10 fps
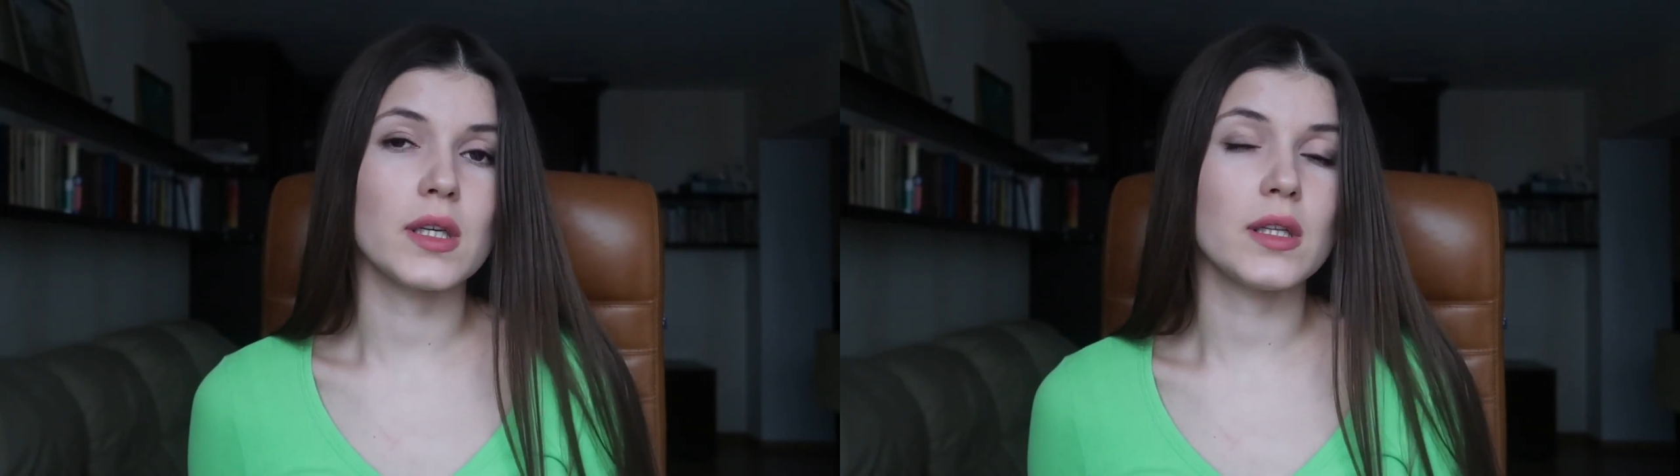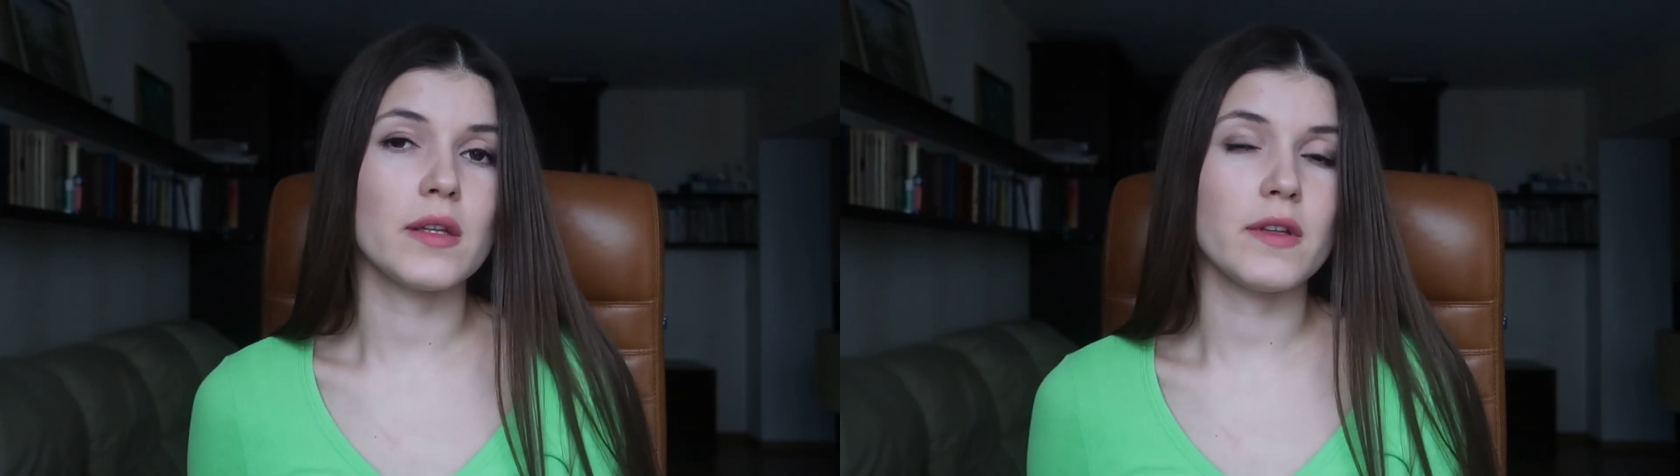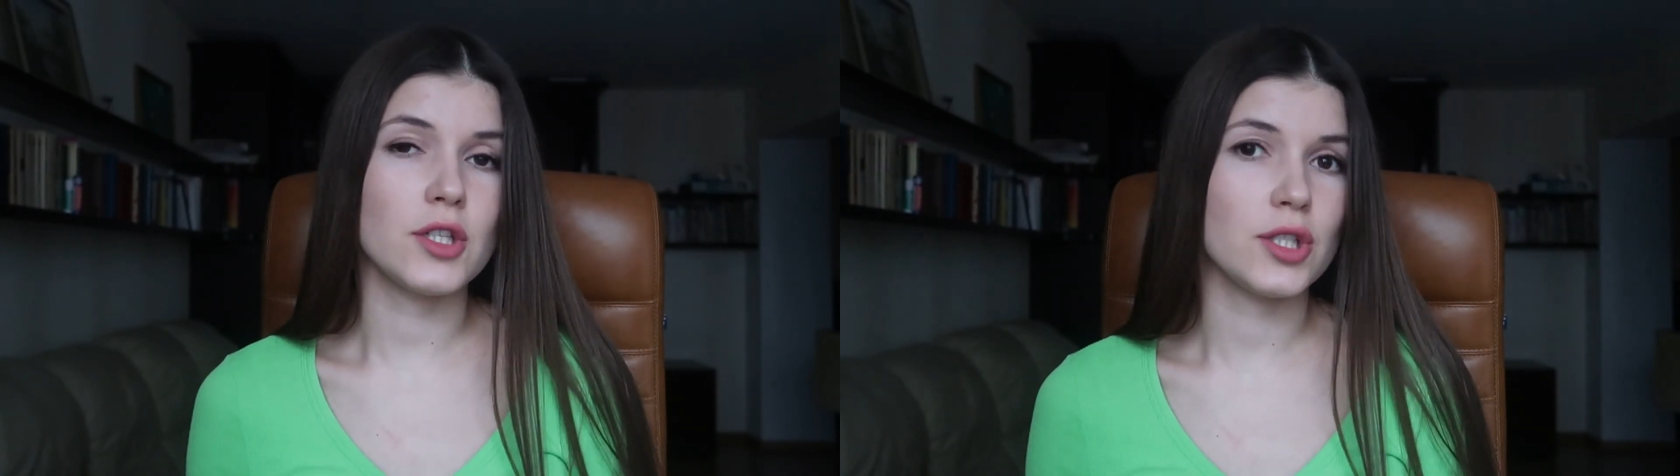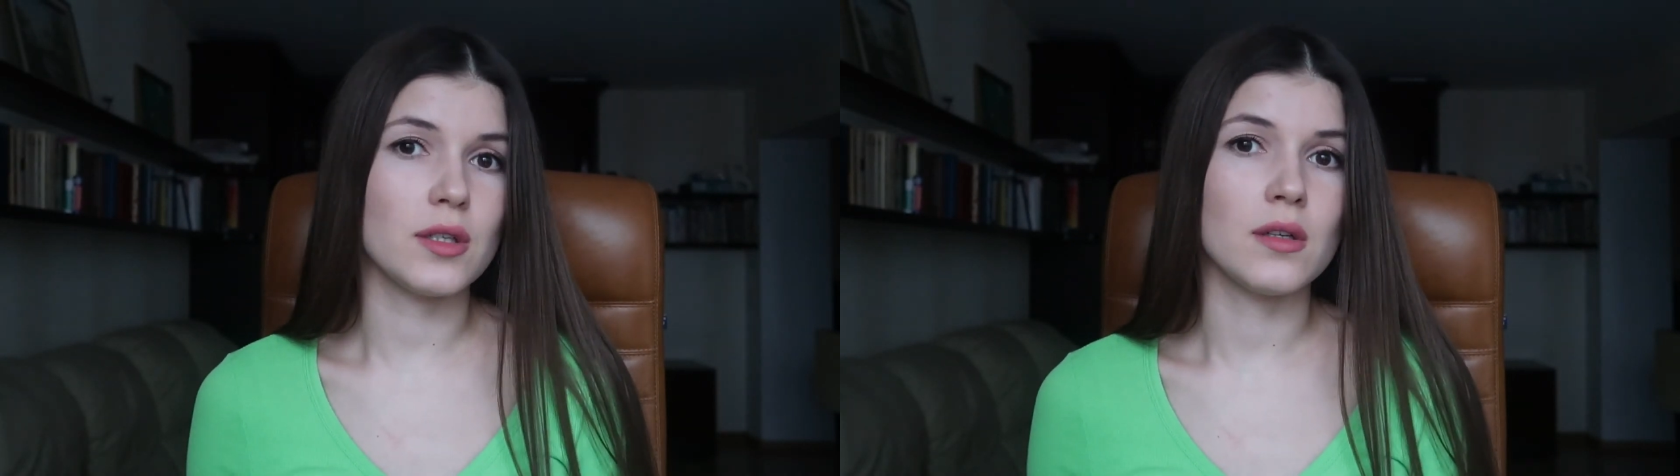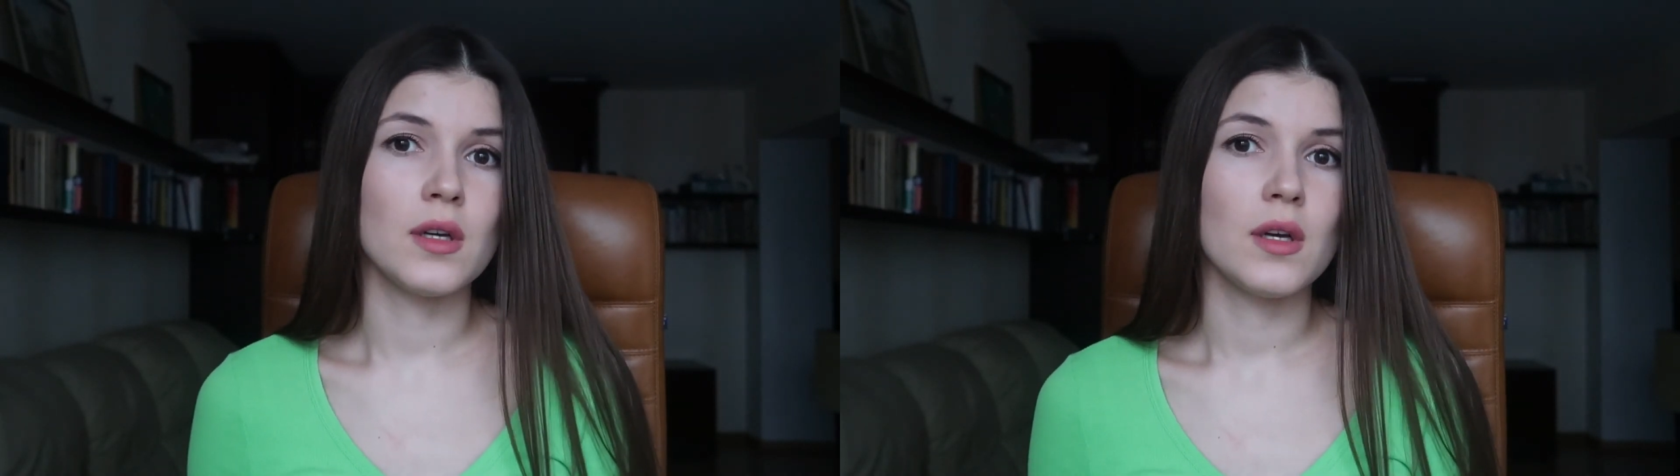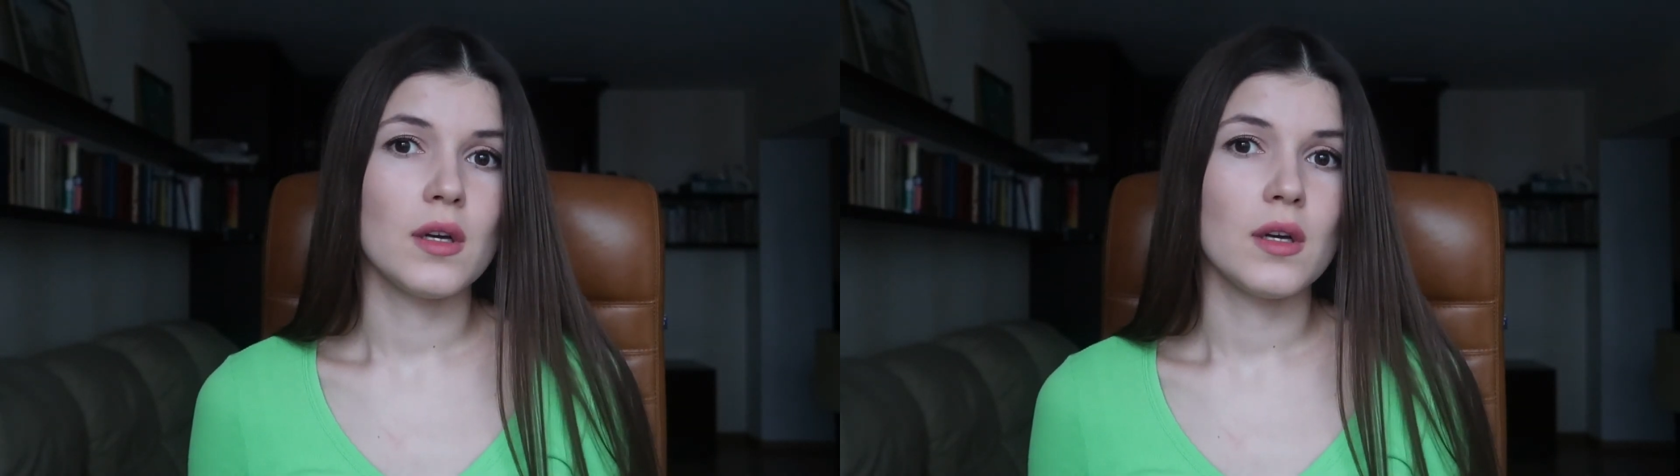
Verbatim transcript: какие-то вещи